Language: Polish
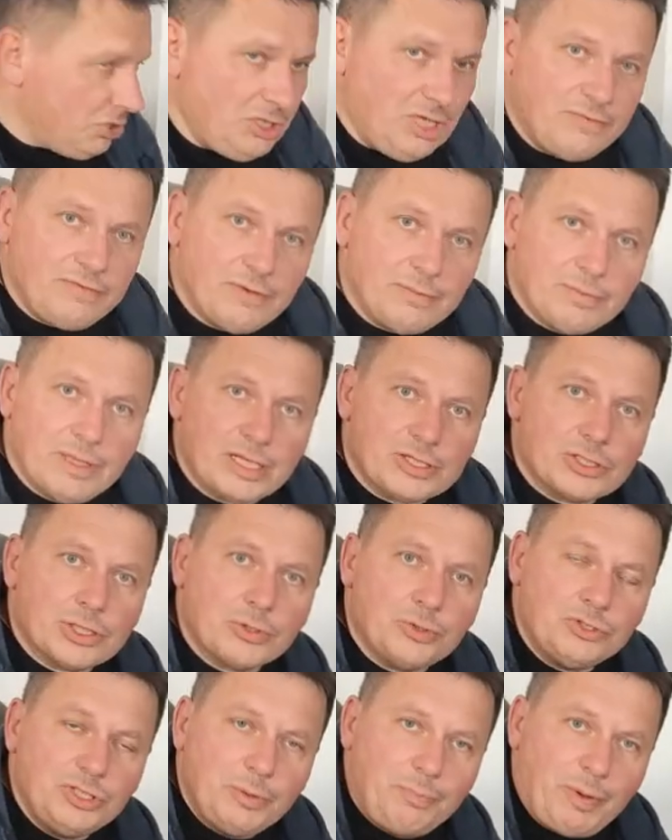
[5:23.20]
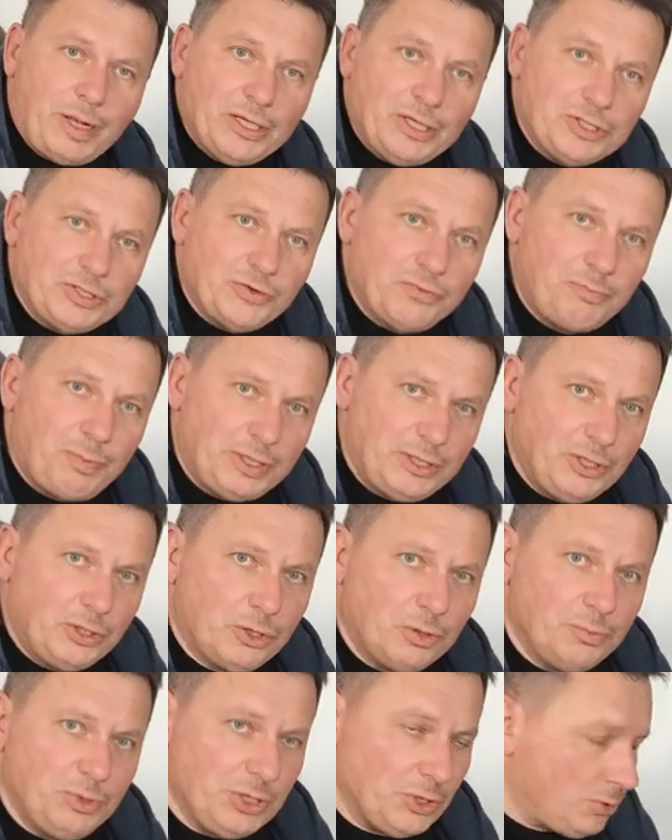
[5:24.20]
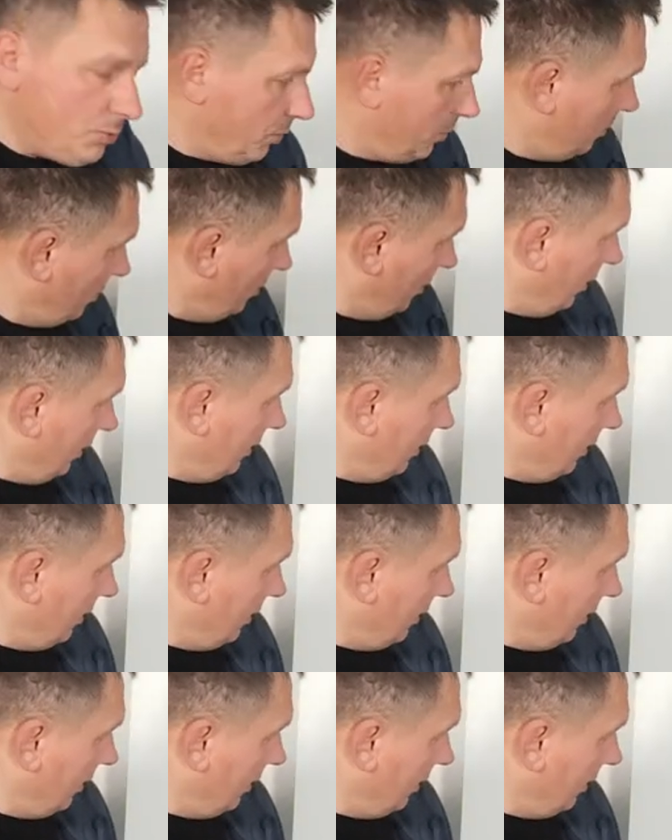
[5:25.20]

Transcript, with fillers: Nie wiem, dlaczego nie pali się w Pani kominku.